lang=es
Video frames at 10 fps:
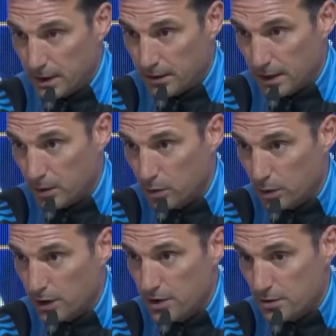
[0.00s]
de alguno
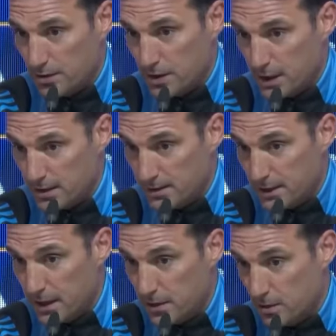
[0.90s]
de ellos si era
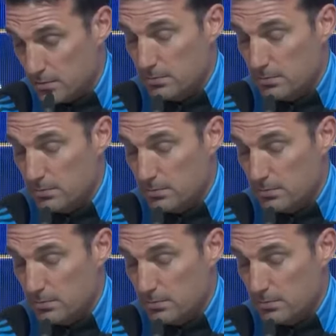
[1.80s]
necesario,